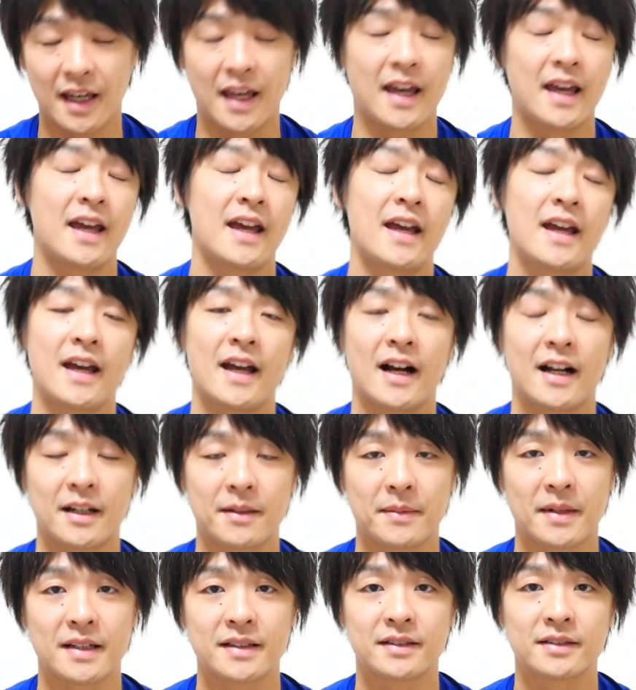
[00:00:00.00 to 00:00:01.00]
えー、あ
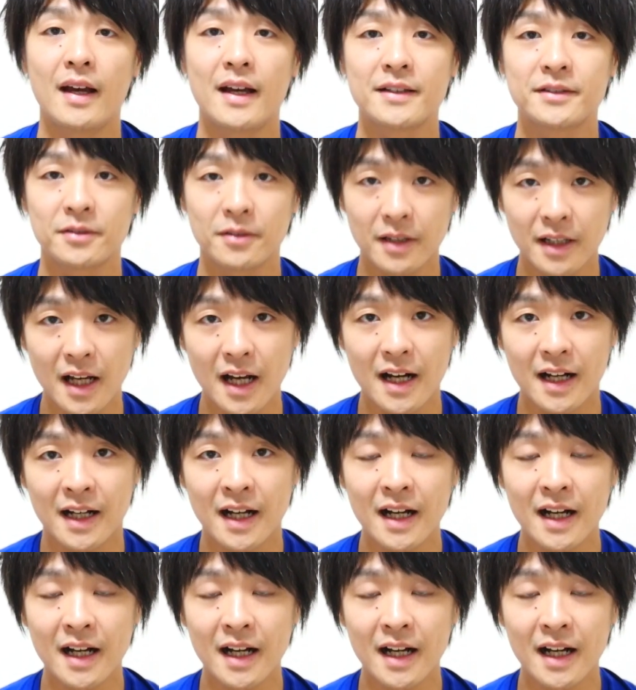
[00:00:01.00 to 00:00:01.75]
ります、えー、それが